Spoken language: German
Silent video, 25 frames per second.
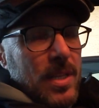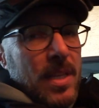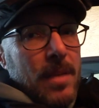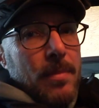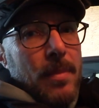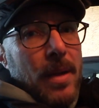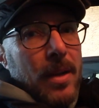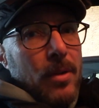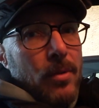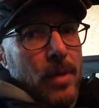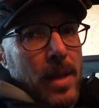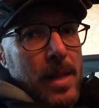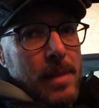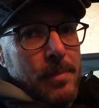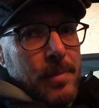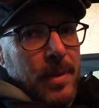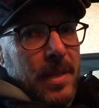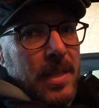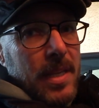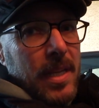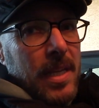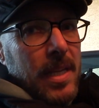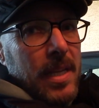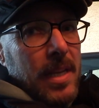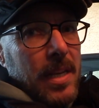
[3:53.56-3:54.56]
ich manuell
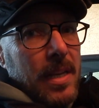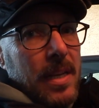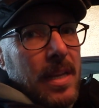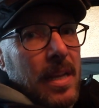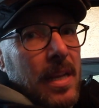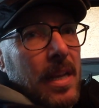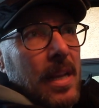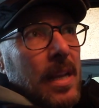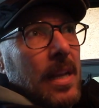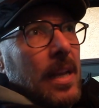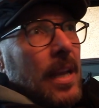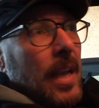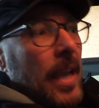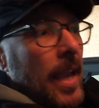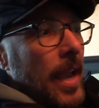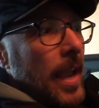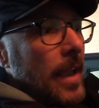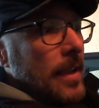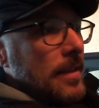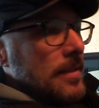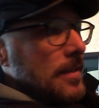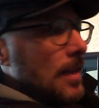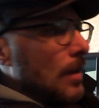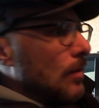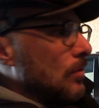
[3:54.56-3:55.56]
bedienen. Er
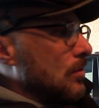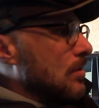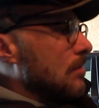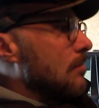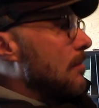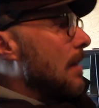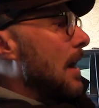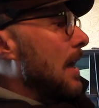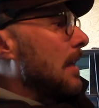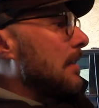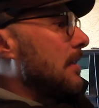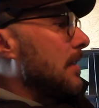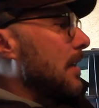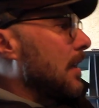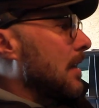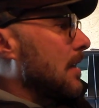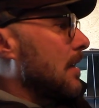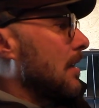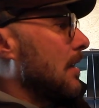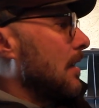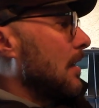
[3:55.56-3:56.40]
ist Automatik